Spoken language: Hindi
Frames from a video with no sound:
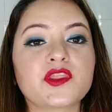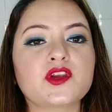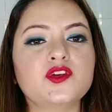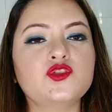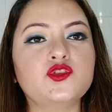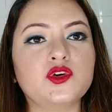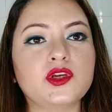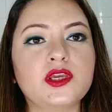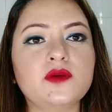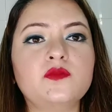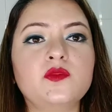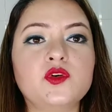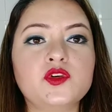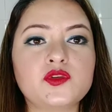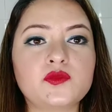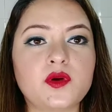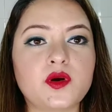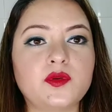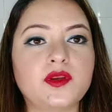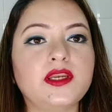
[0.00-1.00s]
जो कि
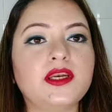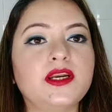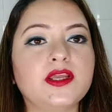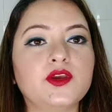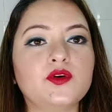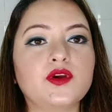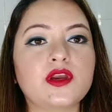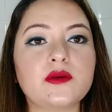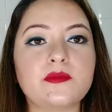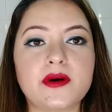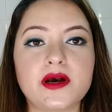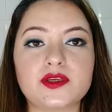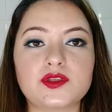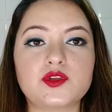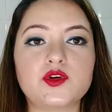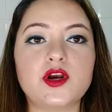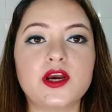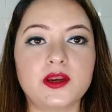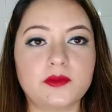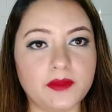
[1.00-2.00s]
मोस्ट प्रॉब्ली लड़कियों के पास
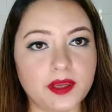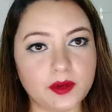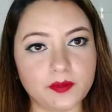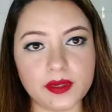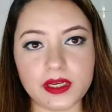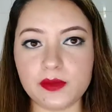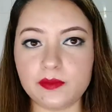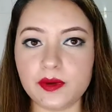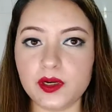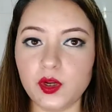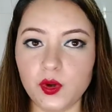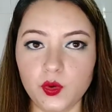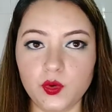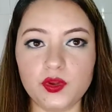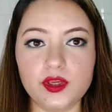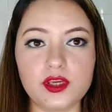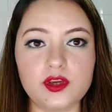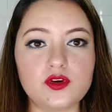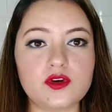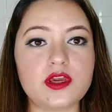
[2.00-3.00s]
तो घर में अवेलेबल
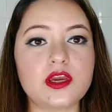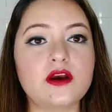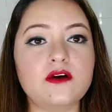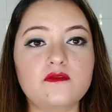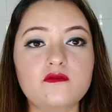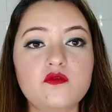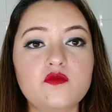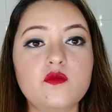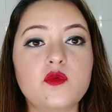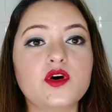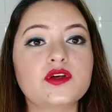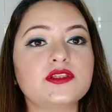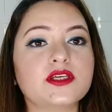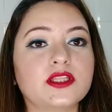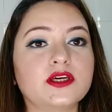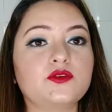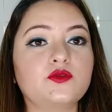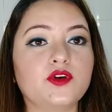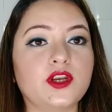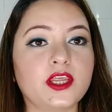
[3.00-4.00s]
होंगी करूँगी क्योंकि हम वो बहुत
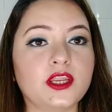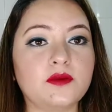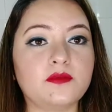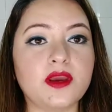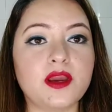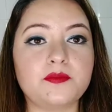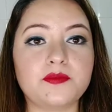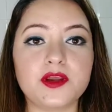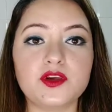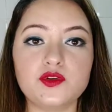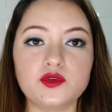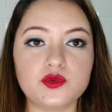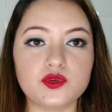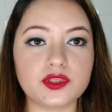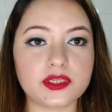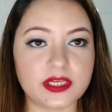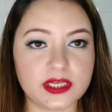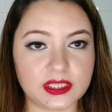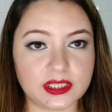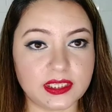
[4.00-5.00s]
ज़्यादा रूटीन में अपना
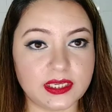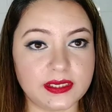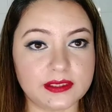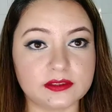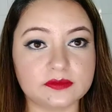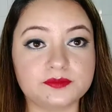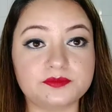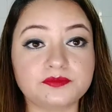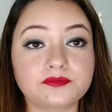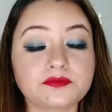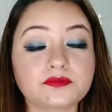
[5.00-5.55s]
यूज़ करते हैं